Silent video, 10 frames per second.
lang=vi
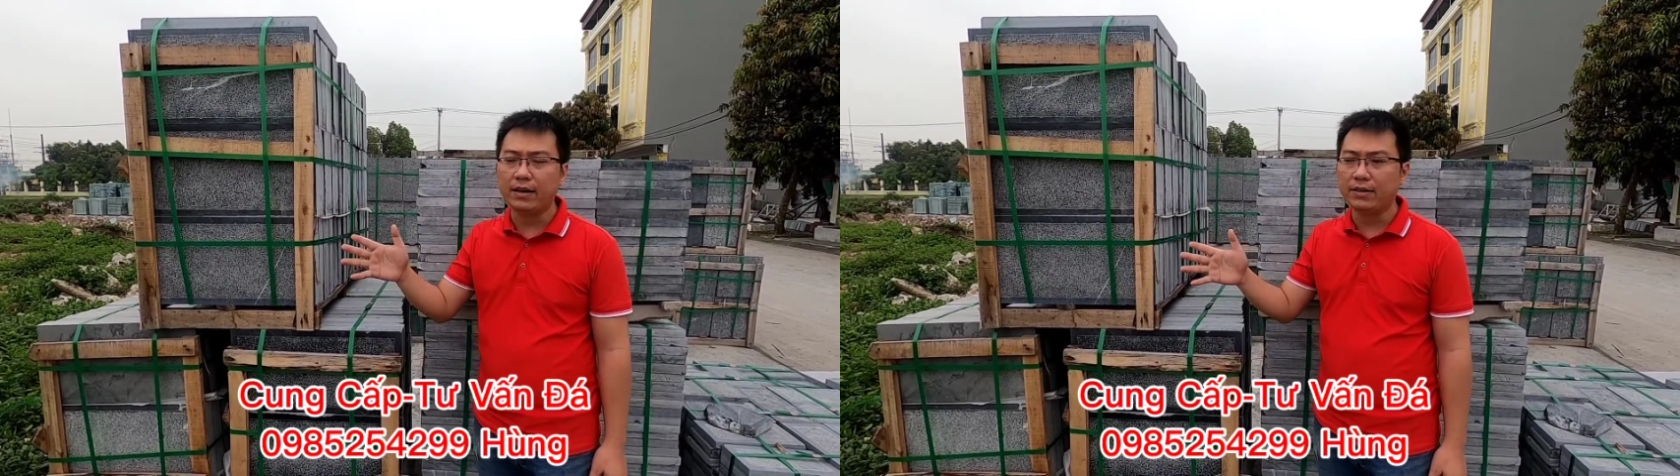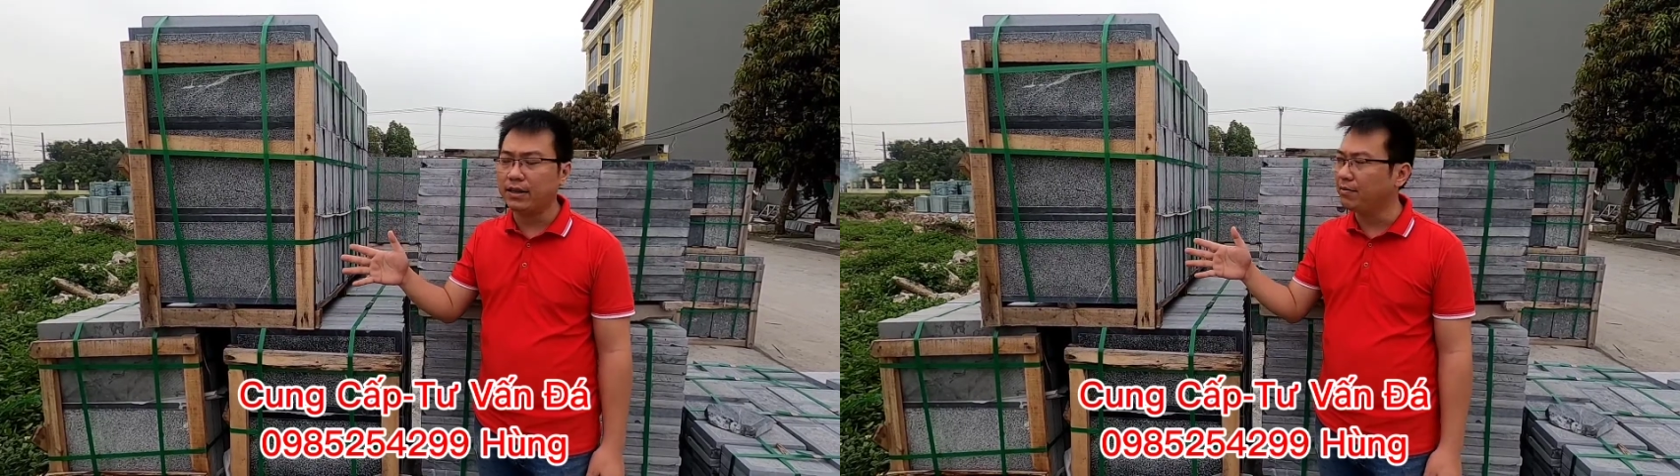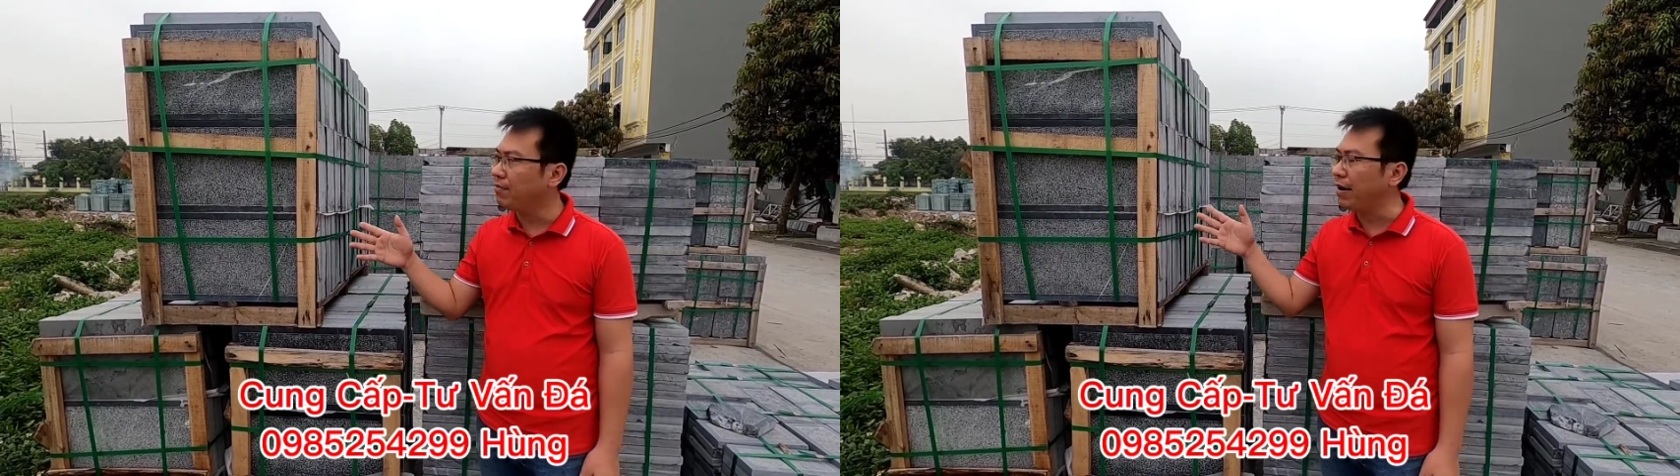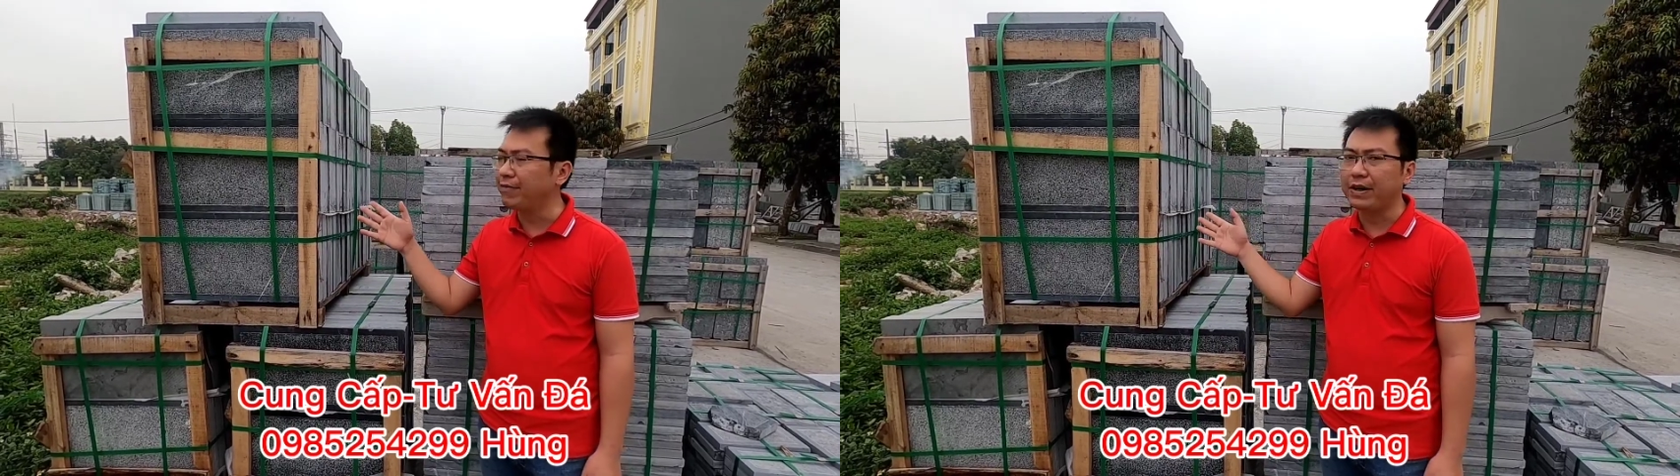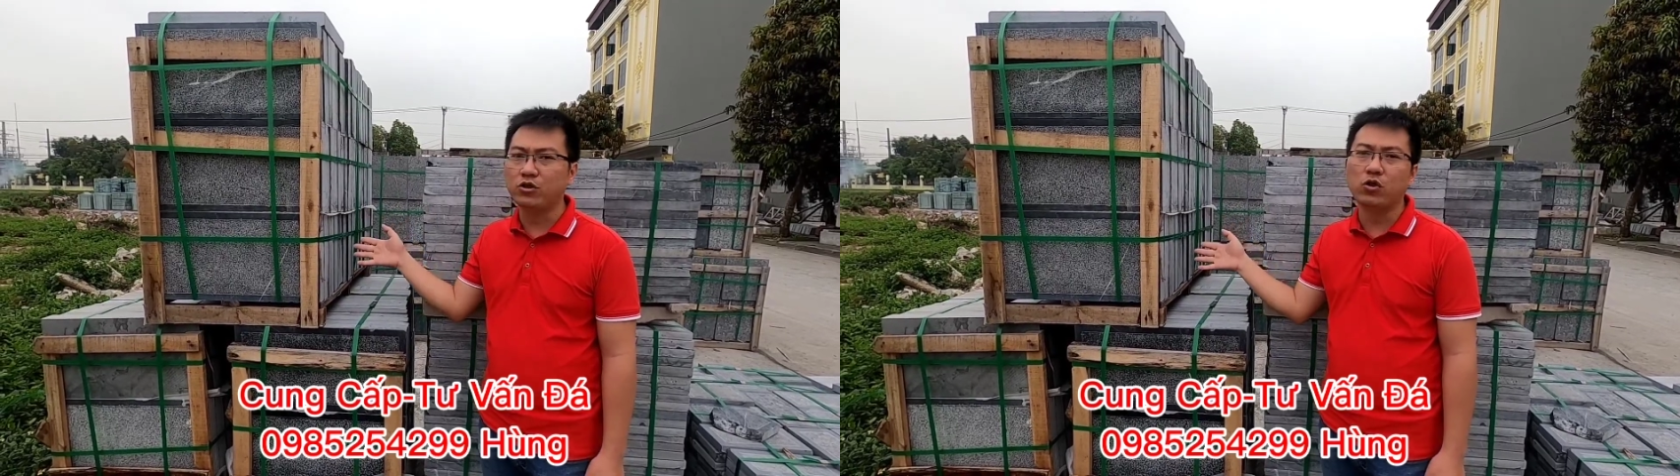hơn là gì
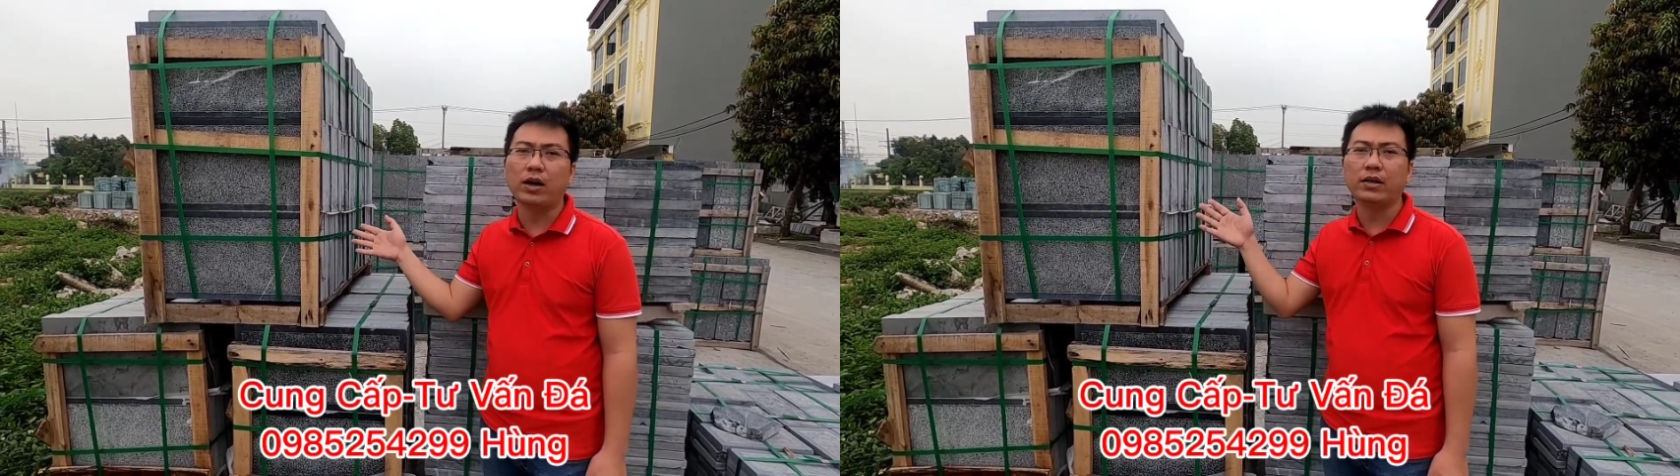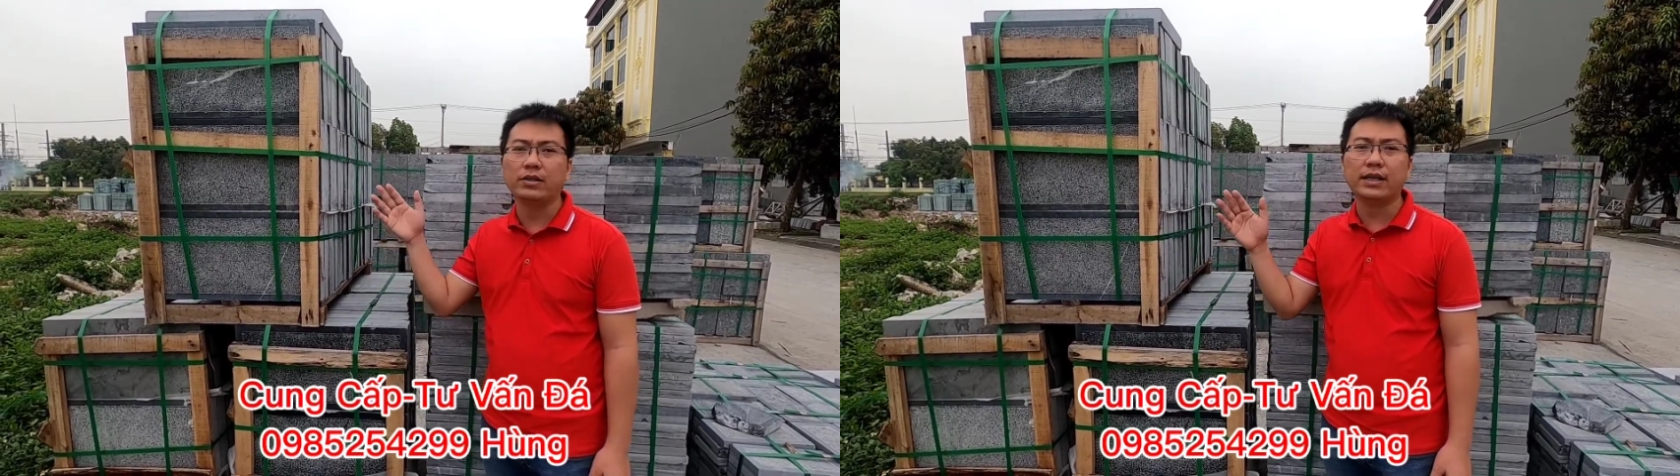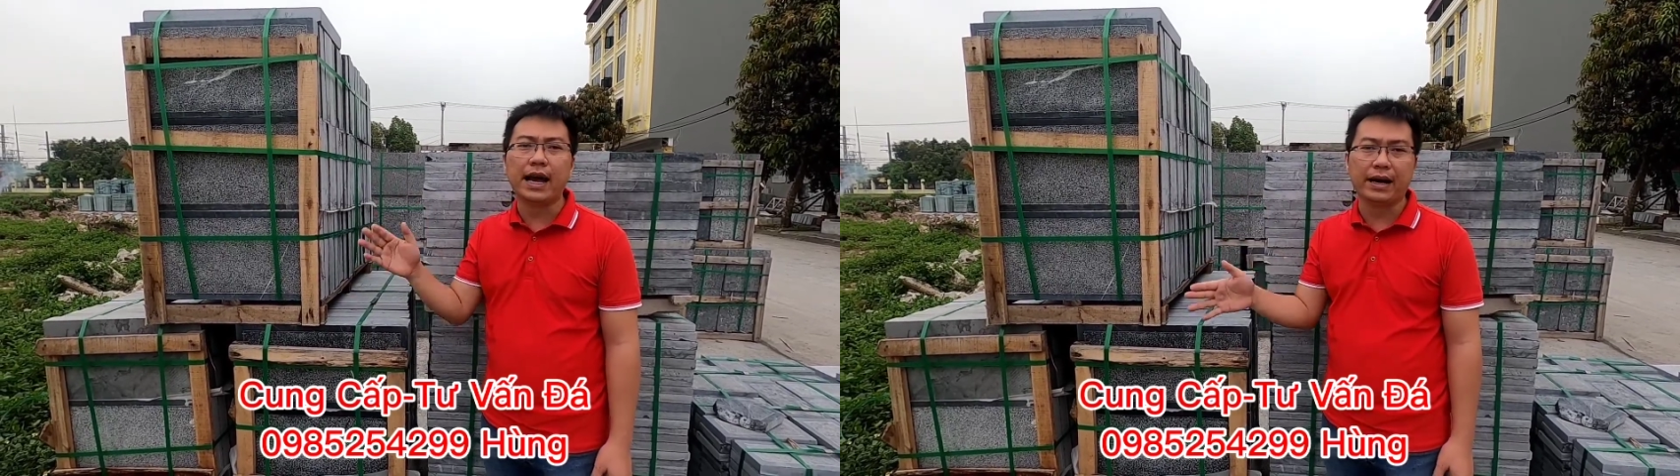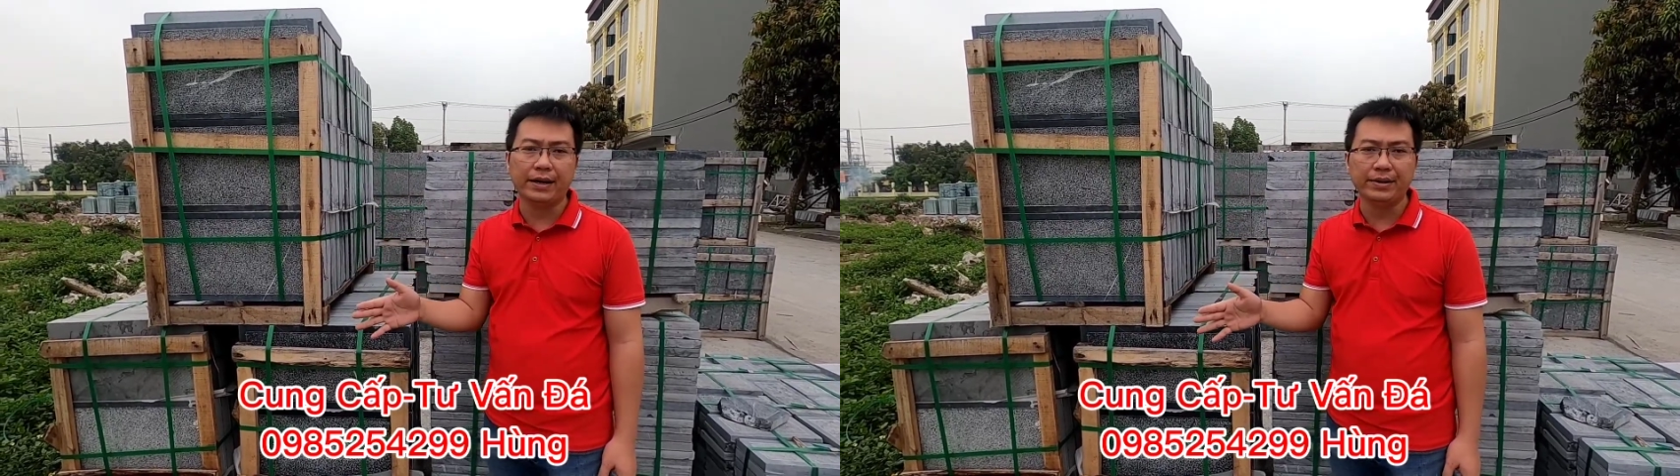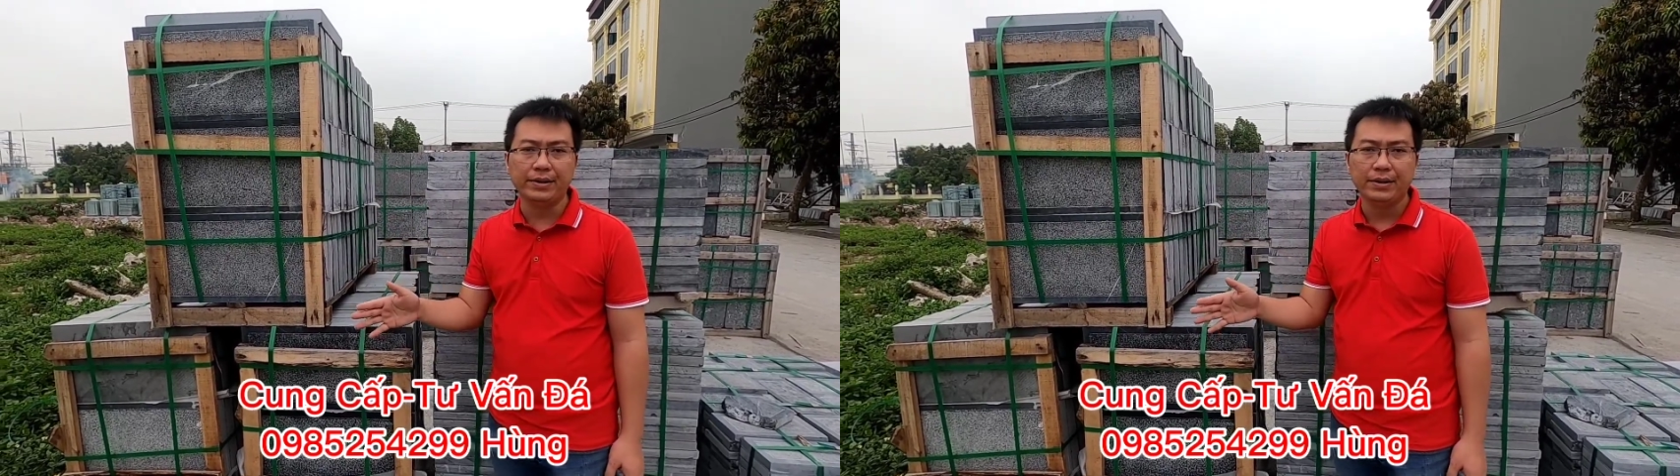bạn vận chuyển nó sẽ nặng
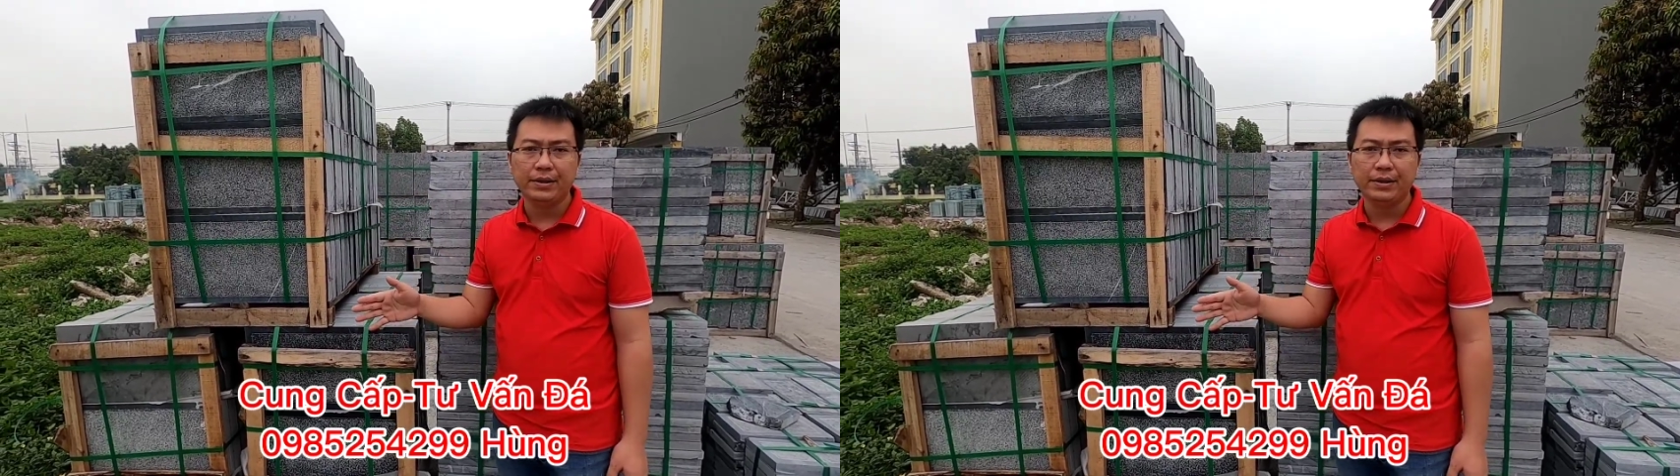hơn